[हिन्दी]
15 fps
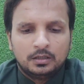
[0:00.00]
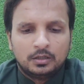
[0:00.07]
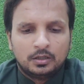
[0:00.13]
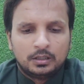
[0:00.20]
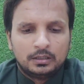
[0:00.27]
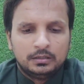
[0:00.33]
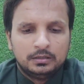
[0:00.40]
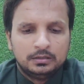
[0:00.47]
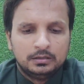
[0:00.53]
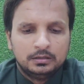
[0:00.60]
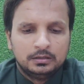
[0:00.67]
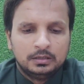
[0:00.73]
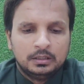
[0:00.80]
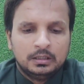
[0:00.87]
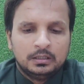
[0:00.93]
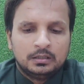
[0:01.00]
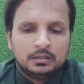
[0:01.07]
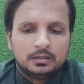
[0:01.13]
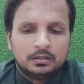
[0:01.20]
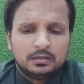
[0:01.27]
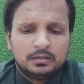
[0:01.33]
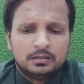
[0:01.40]
और
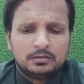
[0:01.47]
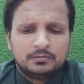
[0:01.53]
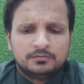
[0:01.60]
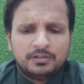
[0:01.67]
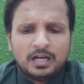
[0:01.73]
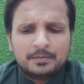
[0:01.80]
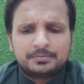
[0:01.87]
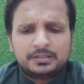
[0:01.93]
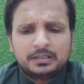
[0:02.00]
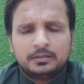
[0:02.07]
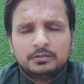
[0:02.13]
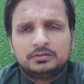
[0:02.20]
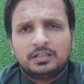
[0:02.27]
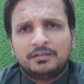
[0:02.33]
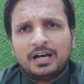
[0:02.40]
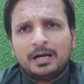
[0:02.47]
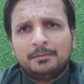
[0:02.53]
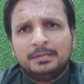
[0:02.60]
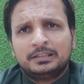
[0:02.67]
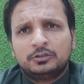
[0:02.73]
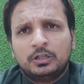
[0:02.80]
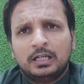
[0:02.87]
वापसी जवाब
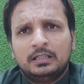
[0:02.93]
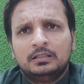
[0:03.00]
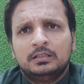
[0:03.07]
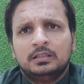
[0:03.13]
में जो है